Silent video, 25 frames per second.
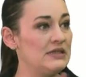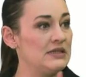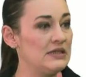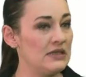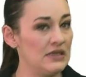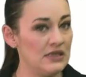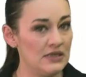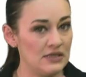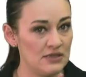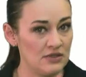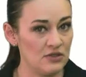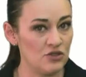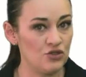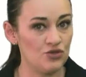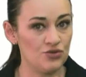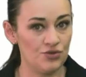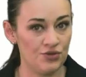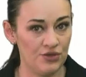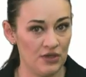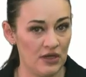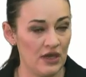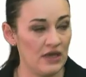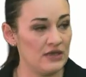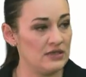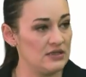посетить
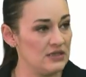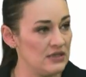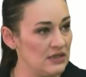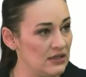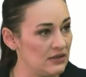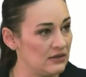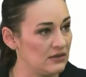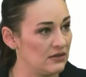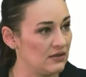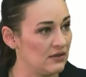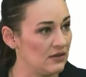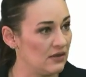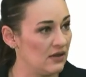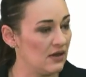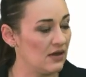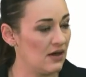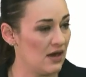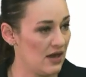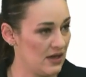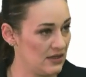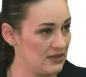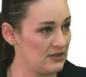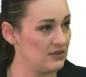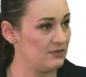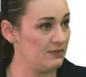еще не один Всех
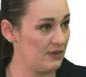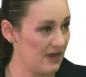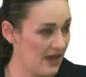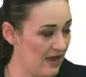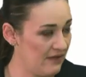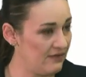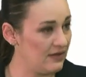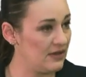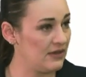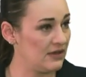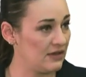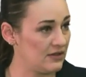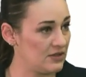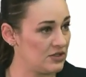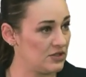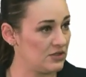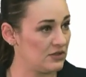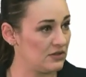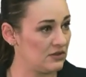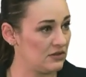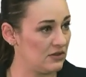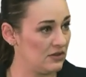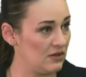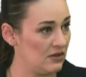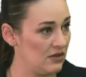раз, правильно
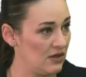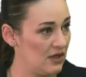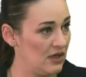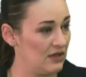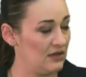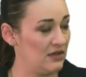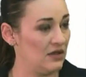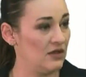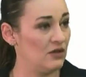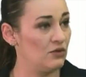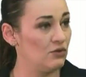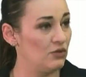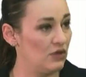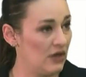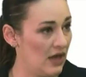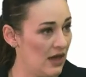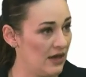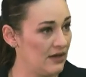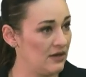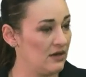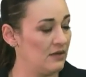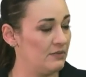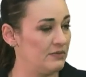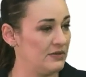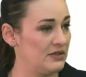же? Да. Это
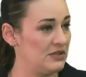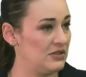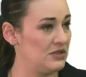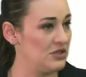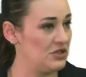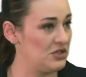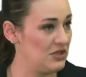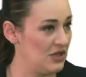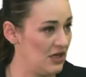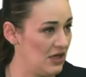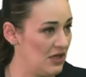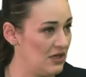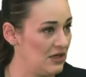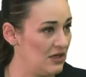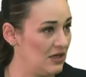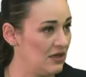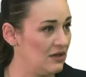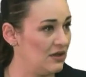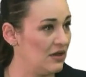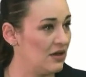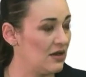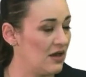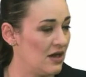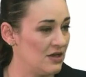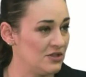регулярное посещение
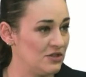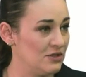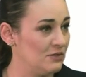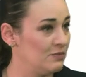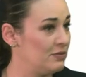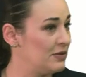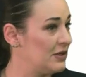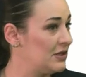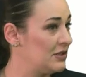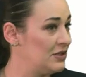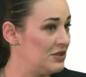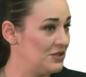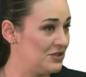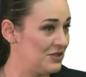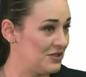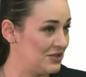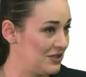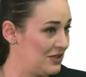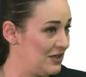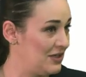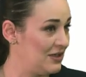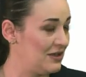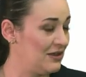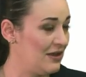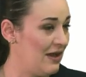да. на каждом
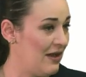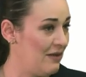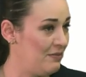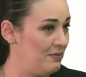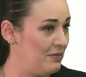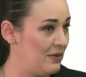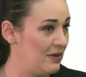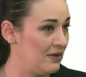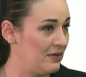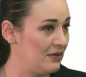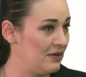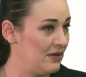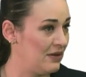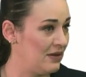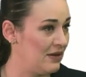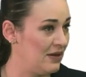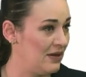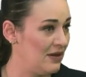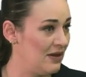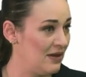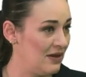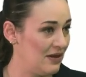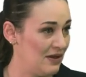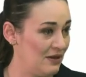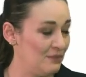практически да. этапе. И бесплатно.
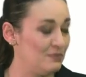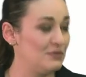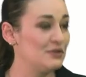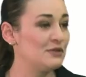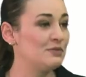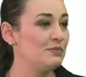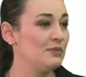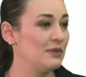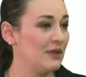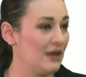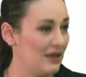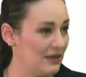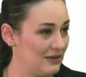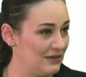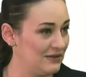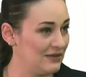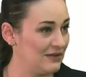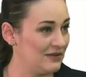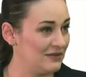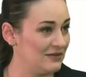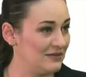И бесплатно.